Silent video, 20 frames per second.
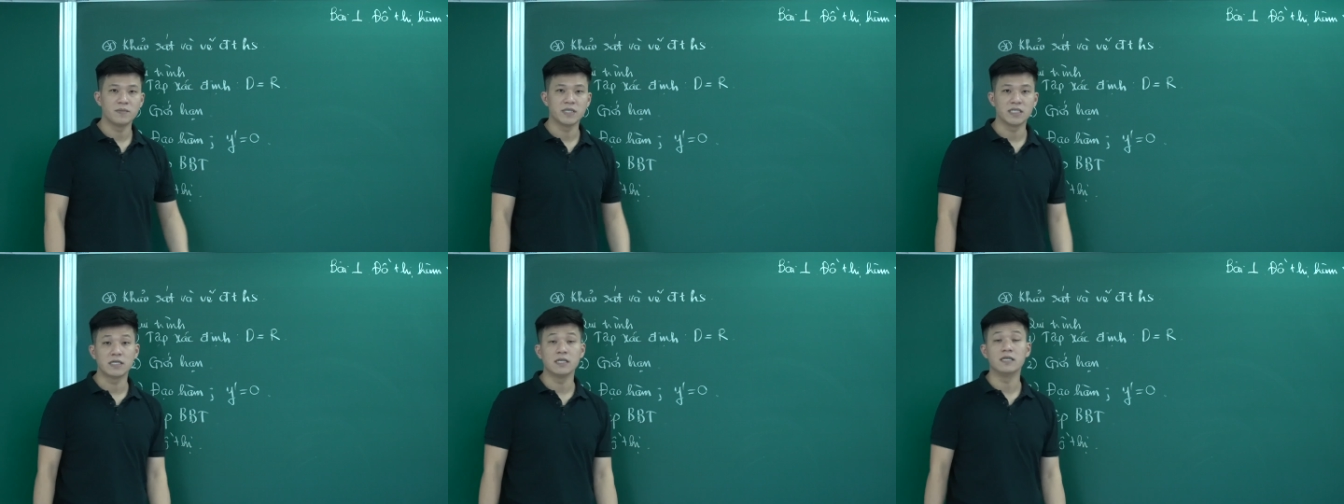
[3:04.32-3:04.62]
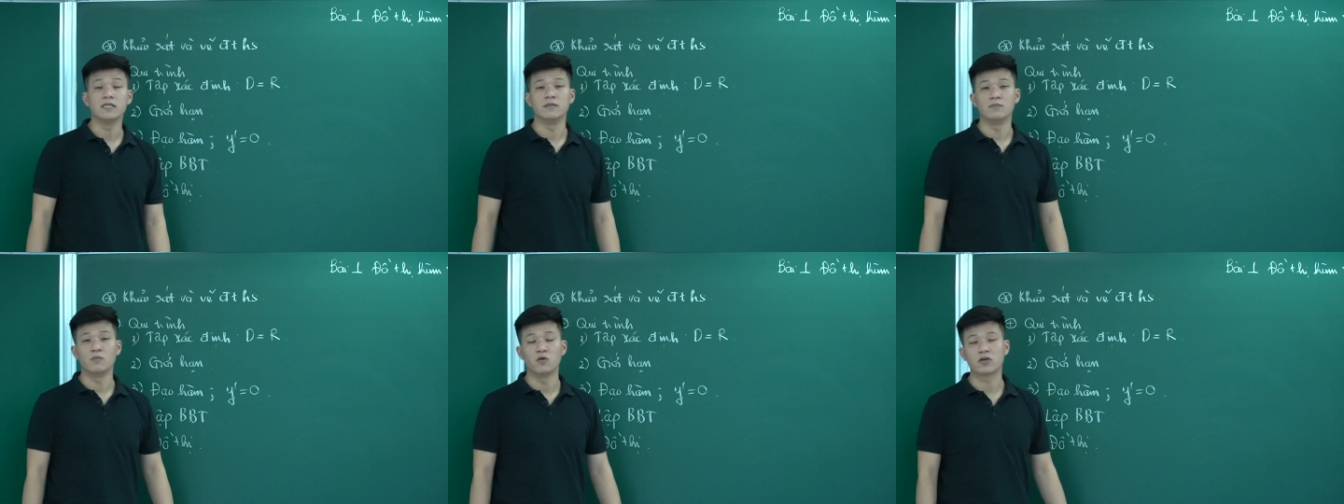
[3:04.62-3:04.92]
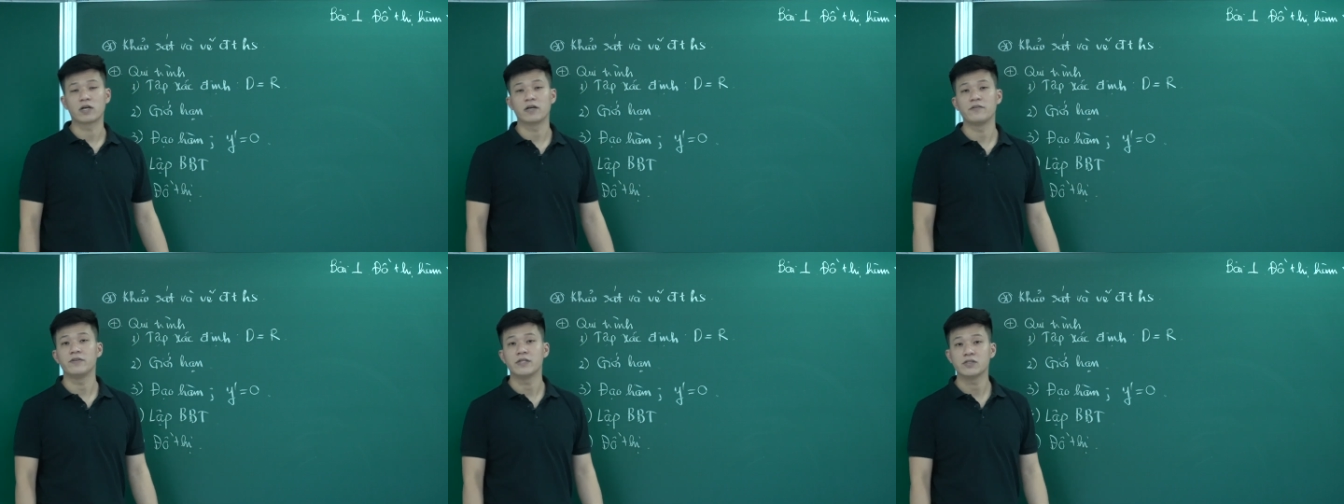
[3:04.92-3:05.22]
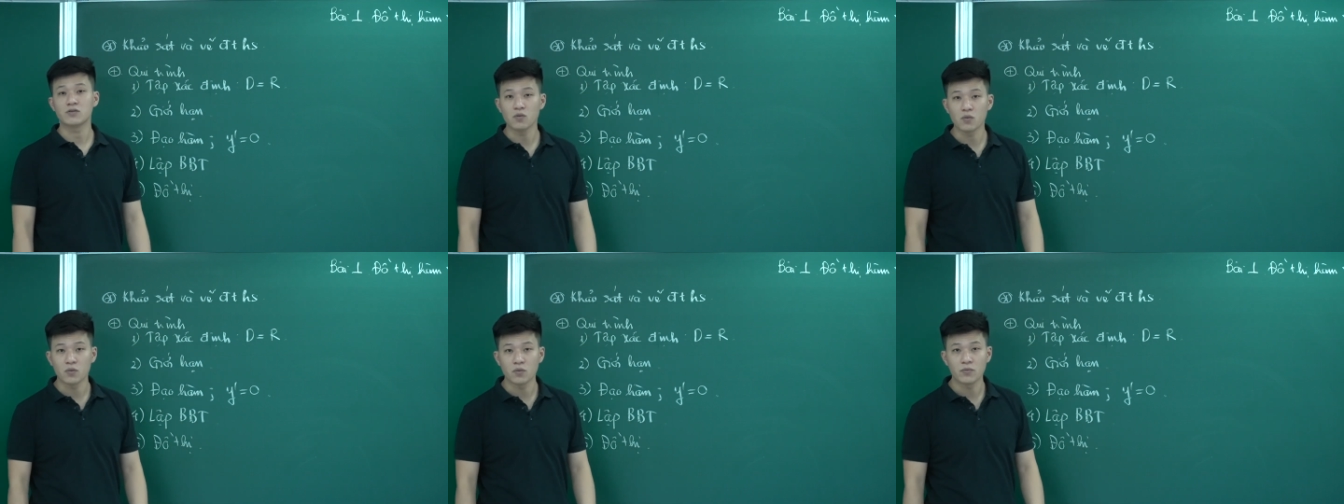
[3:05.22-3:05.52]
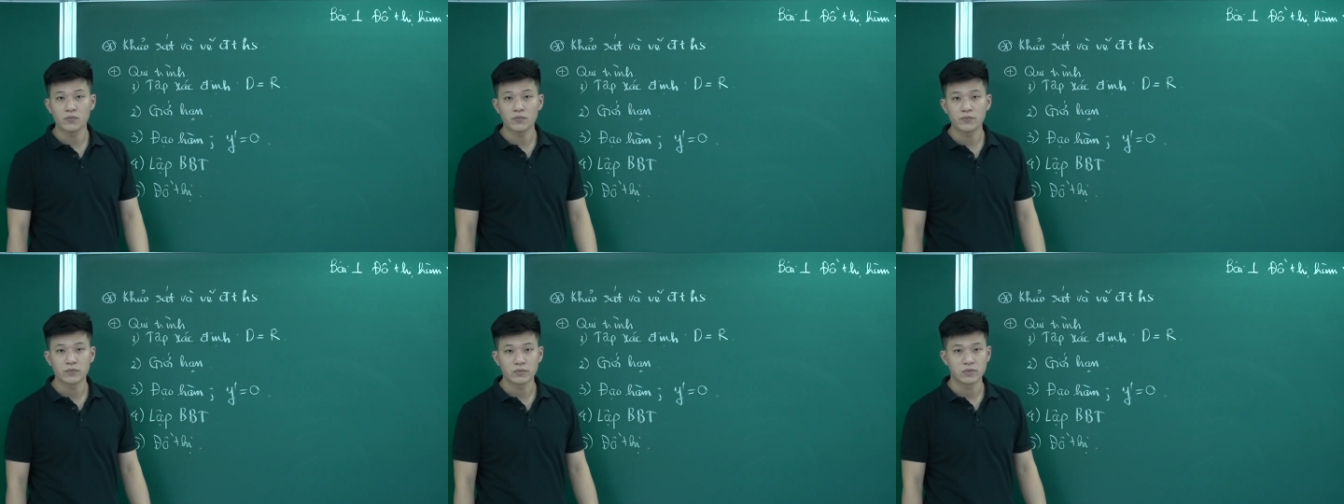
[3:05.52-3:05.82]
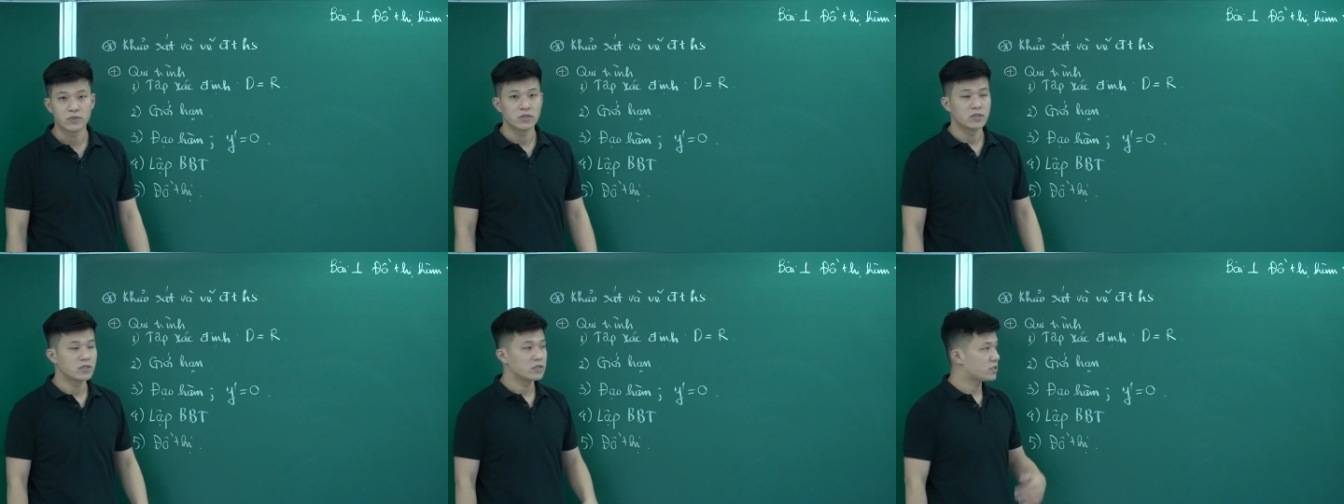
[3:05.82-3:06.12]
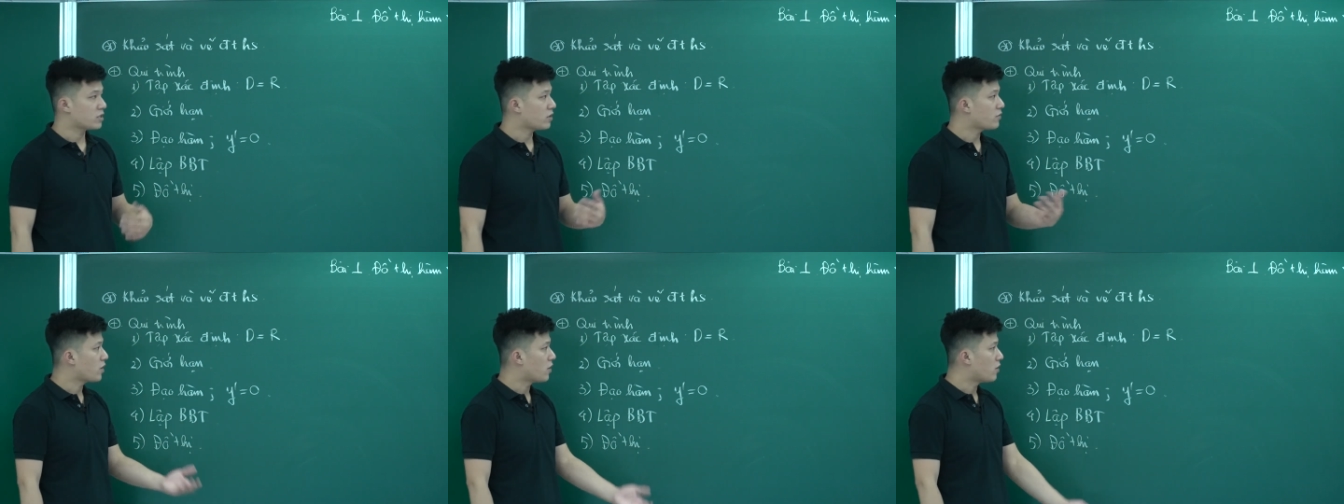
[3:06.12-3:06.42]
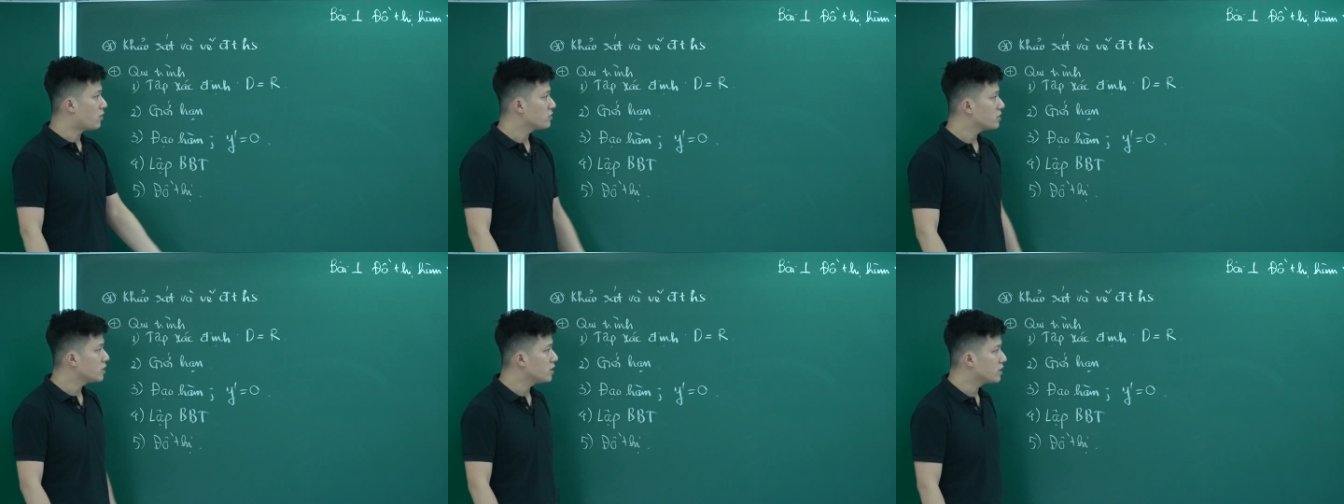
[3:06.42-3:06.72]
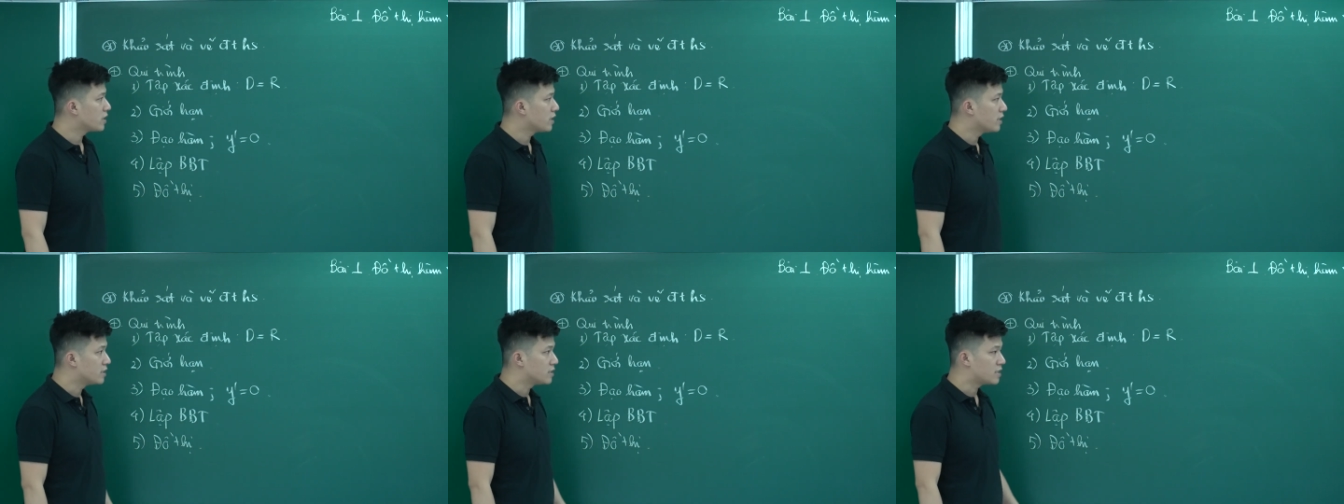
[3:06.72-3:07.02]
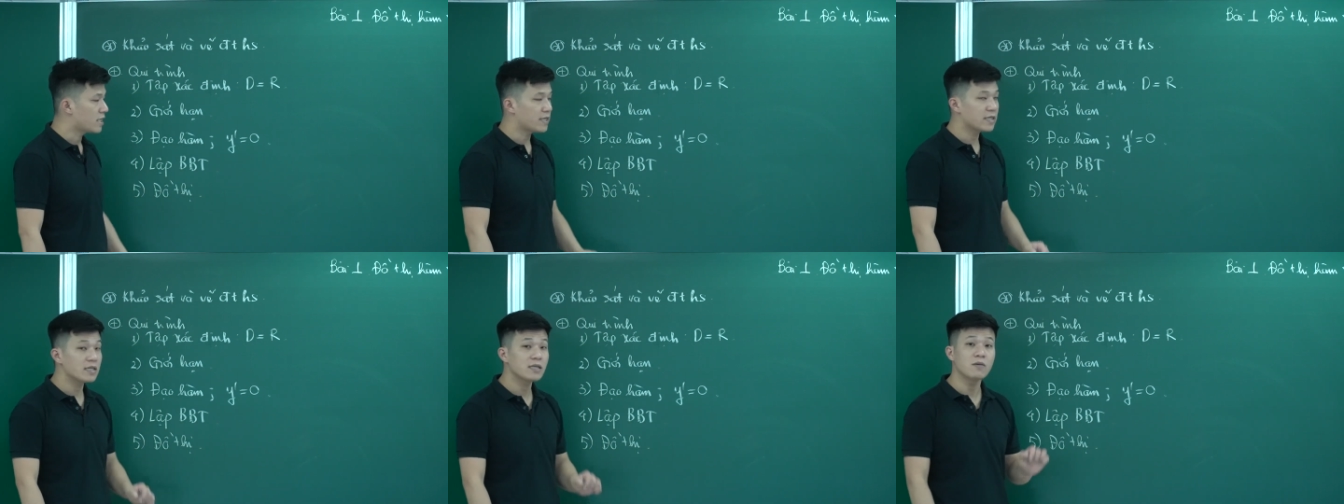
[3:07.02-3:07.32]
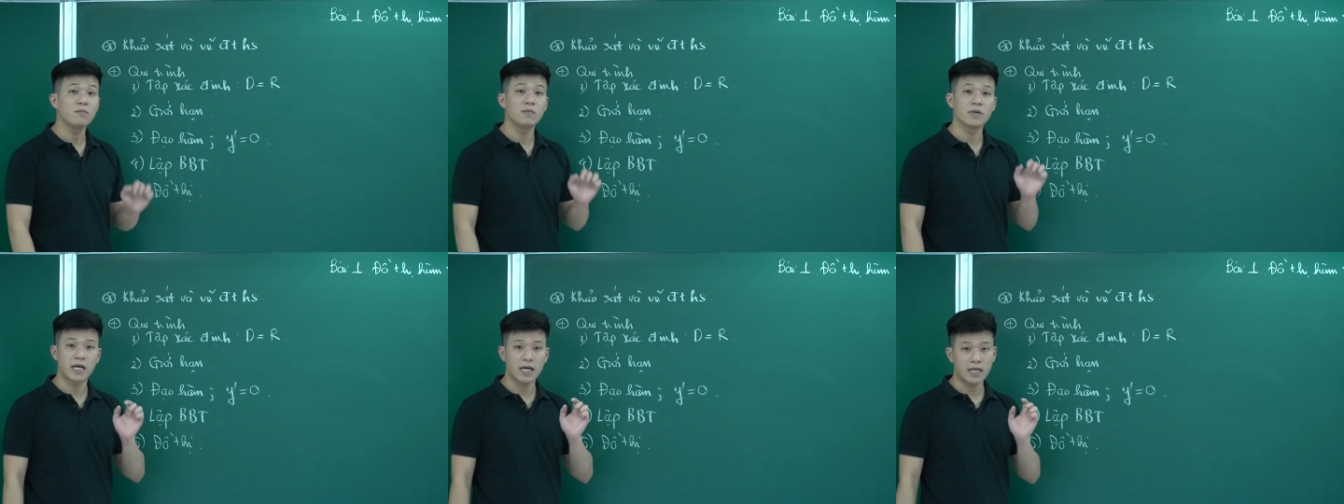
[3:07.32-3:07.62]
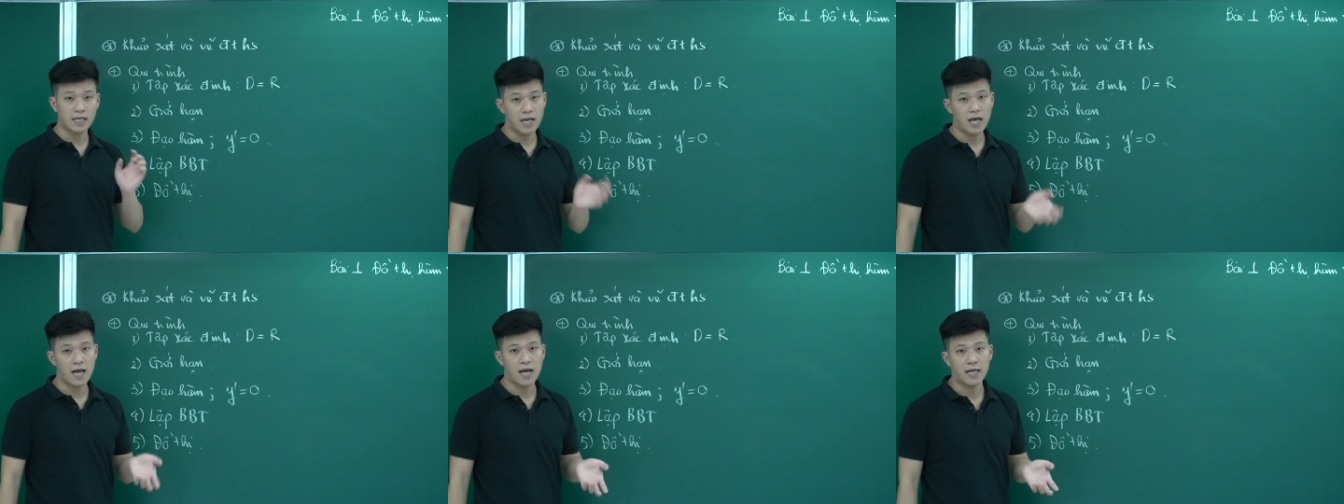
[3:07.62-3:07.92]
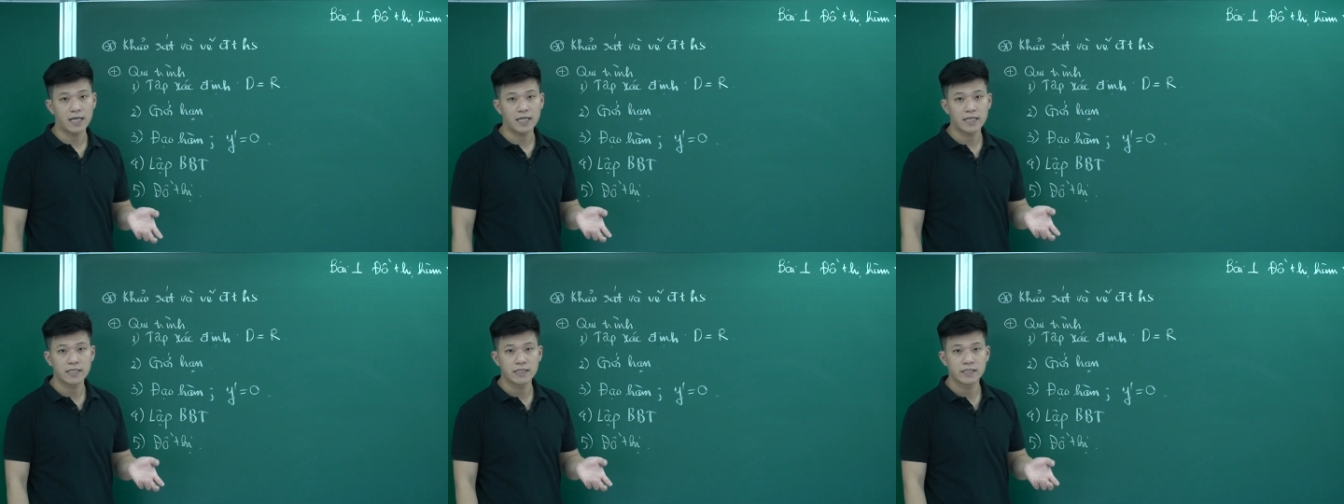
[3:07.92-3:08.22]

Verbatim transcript: mình thử một cái ví dụ Sau đó thì thầy sẽ tổng kết lại